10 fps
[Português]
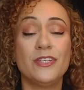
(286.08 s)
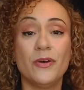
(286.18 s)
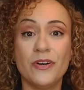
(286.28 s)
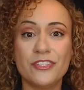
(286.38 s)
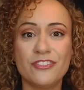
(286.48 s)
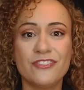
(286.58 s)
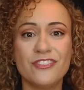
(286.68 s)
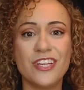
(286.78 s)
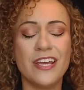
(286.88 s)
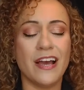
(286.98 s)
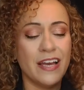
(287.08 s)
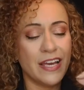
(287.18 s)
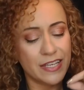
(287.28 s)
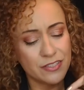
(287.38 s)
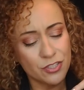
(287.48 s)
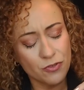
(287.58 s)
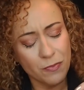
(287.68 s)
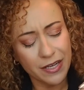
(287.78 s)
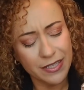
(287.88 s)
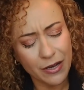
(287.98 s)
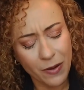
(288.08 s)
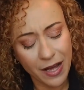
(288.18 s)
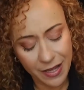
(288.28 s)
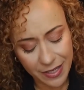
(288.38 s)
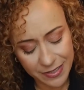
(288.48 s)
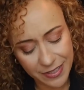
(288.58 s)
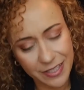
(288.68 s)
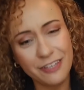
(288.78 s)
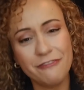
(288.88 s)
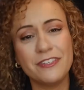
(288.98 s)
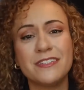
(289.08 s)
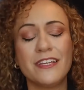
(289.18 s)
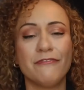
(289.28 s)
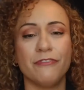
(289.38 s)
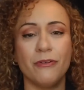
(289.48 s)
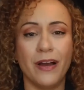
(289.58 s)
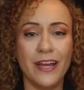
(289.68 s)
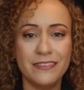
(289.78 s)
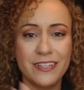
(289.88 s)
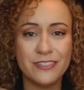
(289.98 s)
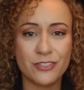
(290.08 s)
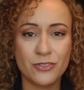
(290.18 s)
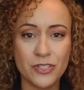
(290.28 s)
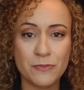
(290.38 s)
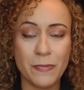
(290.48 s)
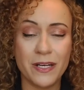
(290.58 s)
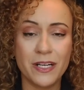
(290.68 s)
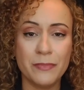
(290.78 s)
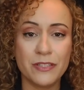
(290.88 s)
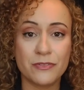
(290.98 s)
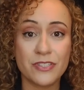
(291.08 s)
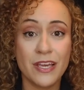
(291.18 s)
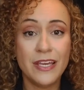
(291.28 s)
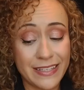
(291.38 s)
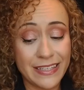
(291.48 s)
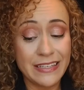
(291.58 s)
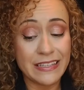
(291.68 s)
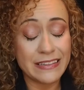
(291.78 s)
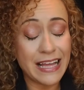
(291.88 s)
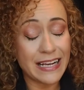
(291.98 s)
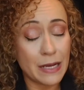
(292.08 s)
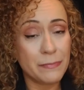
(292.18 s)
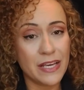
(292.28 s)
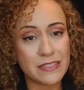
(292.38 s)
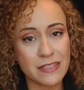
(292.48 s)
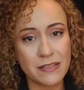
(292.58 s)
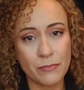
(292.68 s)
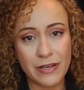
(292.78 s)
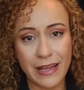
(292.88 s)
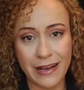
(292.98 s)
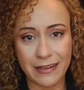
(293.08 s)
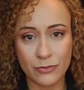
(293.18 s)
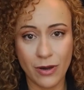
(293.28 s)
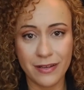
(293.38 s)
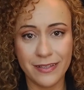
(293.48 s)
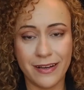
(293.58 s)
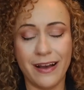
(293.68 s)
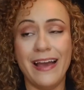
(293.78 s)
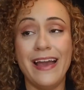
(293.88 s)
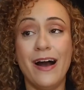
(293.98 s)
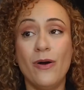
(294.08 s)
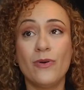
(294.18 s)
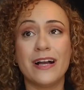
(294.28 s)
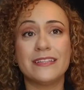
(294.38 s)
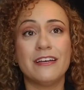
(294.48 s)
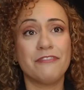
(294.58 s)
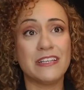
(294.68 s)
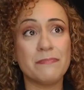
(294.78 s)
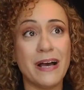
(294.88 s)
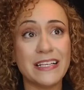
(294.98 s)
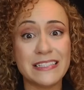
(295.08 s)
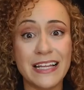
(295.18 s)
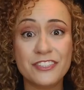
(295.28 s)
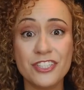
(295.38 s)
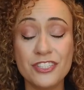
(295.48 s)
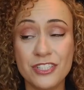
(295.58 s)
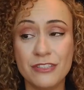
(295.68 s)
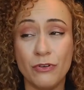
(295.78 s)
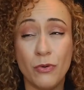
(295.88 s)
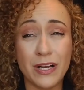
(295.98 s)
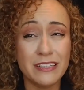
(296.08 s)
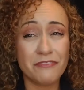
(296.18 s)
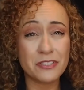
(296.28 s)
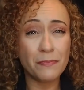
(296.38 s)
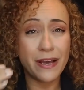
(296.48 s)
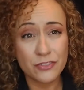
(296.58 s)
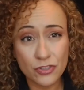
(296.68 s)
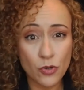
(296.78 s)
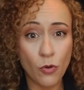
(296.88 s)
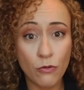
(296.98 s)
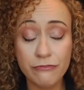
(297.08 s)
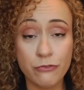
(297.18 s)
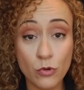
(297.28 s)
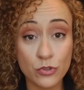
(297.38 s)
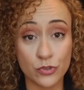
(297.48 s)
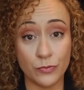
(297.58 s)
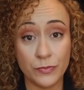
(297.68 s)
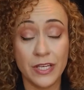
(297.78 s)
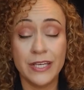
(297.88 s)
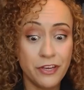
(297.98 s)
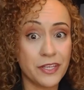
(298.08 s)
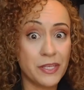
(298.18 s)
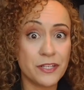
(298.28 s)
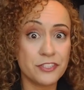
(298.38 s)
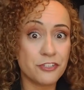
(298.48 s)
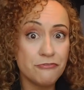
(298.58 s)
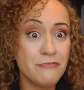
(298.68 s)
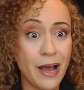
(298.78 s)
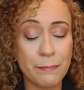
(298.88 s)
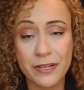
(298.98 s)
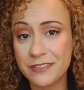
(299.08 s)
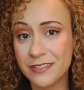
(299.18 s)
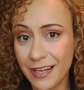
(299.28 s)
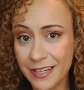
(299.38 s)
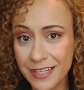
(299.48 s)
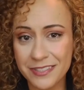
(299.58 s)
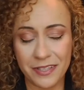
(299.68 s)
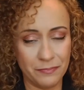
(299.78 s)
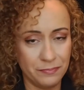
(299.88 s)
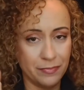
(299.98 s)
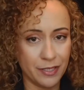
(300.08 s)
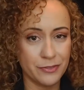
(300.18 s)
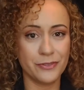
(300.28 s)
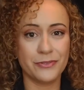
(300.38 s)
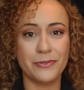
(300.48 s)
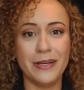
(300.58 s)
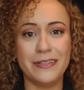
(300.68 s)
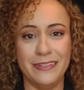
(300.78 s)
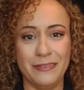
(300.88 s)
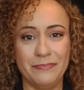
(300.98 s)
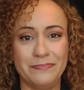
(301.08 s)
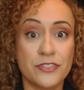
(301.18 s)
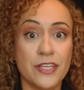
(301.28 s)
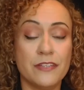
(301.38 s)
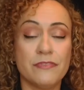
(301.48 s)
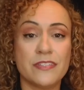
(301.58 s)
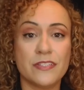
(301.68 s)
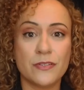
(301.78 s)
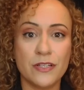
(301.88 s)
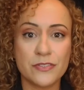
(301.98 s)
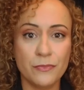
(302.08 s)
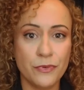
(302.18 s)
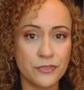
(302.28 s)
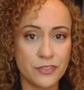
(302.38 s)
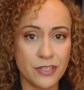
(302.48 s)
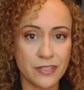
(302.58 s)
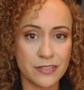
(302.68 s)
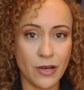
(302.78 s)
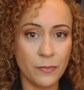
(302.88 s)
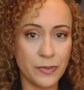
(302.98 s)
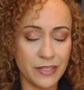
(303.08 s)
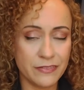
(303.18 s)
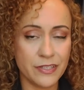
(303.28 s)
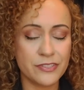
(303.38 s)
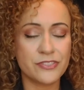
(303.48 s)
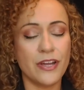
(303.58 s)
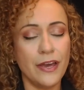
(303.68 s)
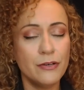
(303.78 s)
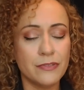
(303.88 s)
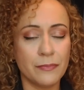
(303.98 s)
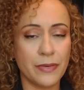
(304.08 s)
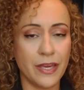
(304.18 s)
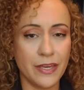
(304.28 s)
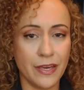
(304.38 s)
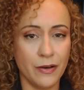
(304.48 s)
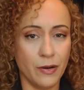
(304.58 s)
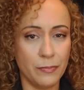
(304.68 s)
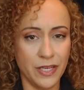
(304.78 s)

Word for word: e que hoje em dia existe uma linha quase que invisível entre esses dois parâmetros e que na cabeça da mulher católica é algo cada vez mais inatingível, cada vez mais confuso. Eu venho aqui para te ajudar, para te esclarecer. Para isso que eu tô aqui. Eu sei que vocês gostam muito de acessar o Pinterest. Eu também é um